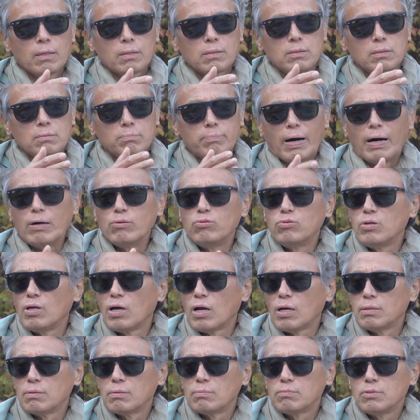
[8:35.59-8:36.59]
그 만 원에
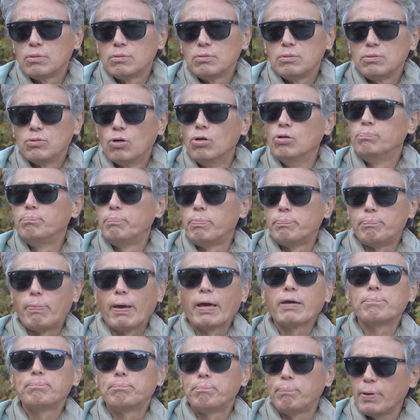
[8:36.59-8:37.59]
한
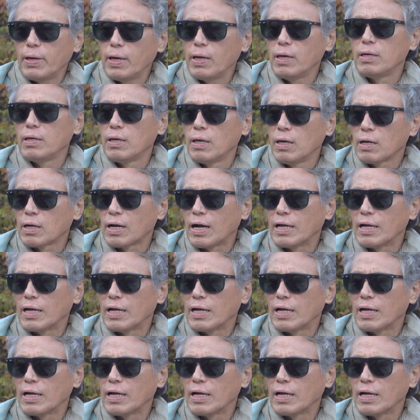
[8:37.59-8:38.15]
백 배의